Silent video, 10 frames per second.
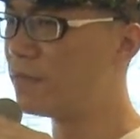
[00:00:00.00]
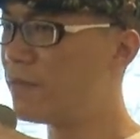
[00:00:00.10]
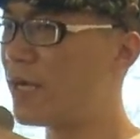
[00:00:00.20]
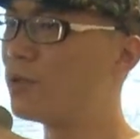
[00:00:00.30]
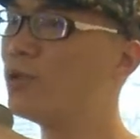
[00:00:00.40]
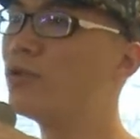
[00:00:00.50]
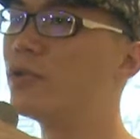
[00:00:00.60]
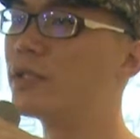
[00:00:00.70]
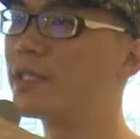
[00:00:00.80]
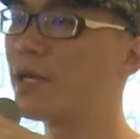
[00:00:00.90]
法律
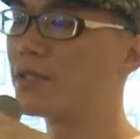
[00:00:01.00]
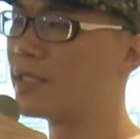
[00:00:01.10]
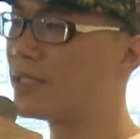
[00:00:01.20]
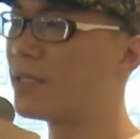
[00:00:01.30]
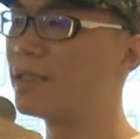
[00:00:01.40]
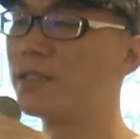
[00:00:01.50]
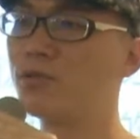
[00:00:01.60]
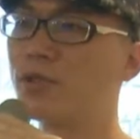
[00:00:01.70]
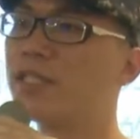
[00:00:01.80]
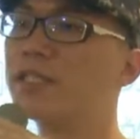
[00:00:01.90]
或道德上的
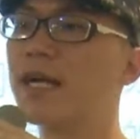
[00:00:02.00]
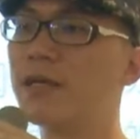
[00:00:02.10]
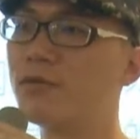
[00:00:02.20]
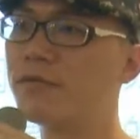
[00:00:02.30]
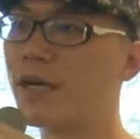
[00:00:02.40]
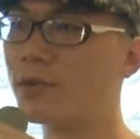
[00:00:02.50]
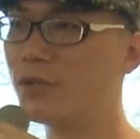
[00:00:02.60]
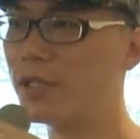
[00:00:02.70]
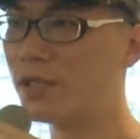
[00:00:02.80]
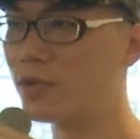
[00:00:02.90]
罪恶感或法
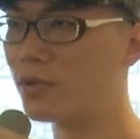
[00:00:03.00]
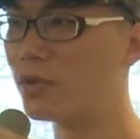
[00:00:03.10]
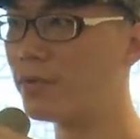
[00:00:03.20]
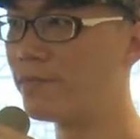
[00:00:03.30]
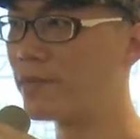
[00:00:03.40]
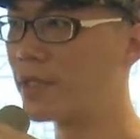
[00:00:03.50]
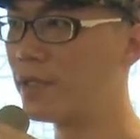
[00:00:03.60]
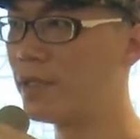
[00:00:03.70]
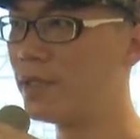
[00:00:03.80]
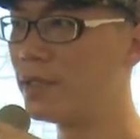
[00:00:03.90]
律的后果。
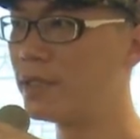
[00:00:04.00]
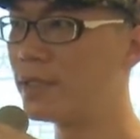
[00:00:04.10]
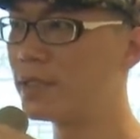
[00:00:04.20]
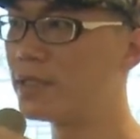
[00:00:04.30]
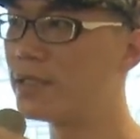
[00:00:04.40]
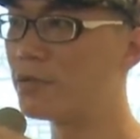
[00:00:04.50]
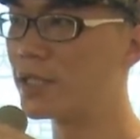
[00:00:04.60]
在这个情